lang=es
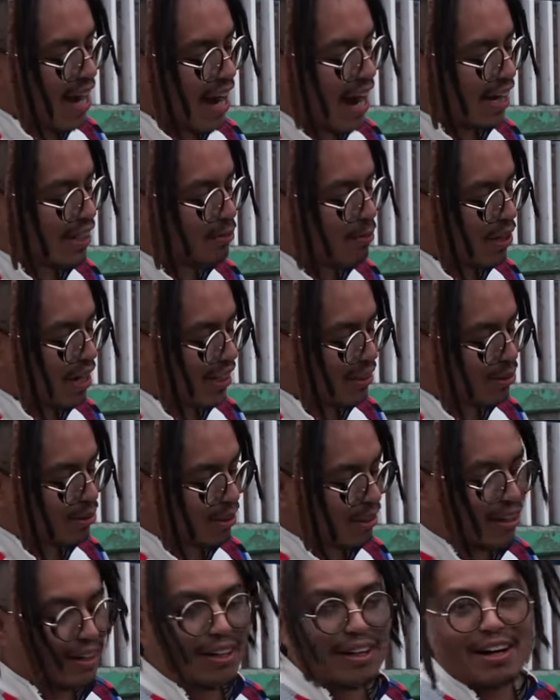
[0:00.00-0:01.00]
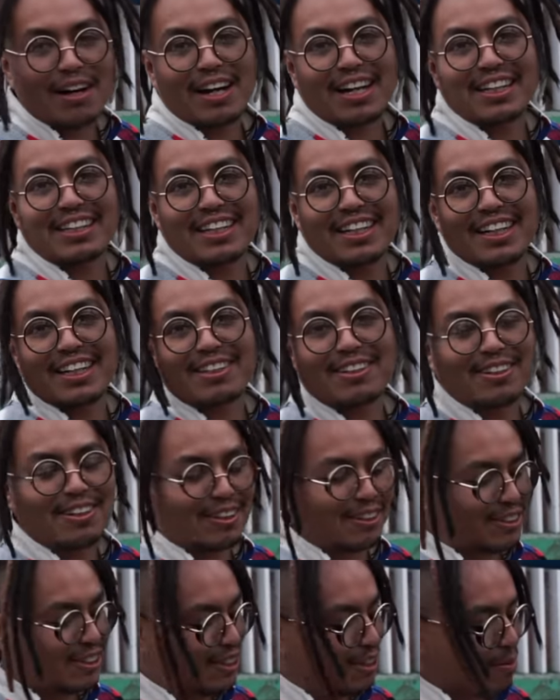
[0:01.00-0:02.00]
ice mora azul. No, aquí tiene todo
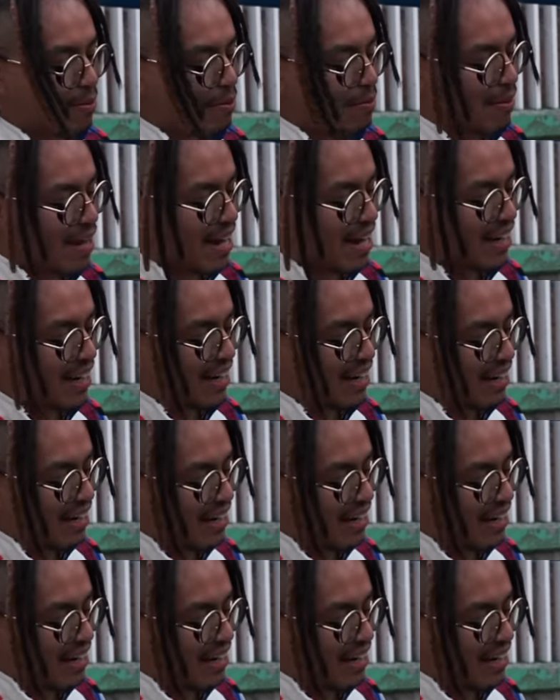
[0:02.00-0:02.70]
lo chido mi maya.